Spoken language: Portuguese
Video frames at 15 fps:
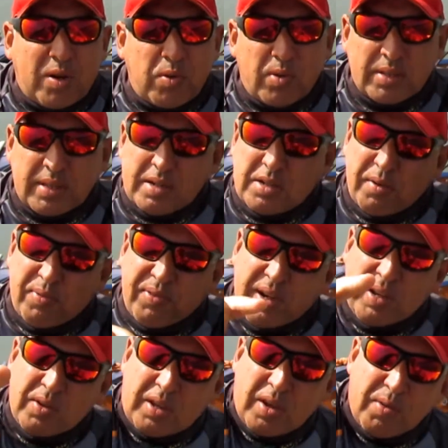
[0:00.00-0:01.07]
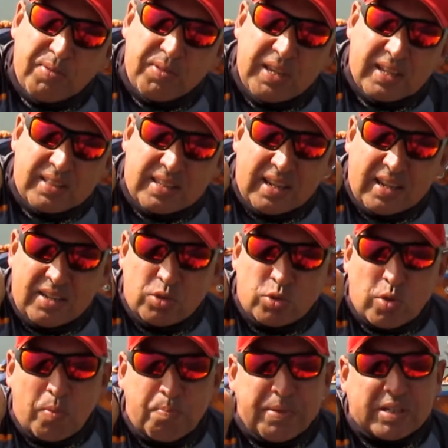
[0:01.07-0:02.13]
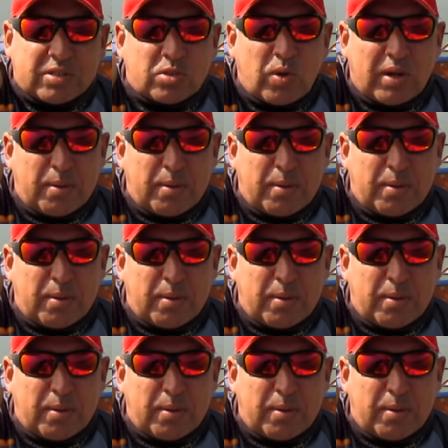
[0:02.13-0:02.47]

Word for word: onda de frio que eu vi até em João Pessoa,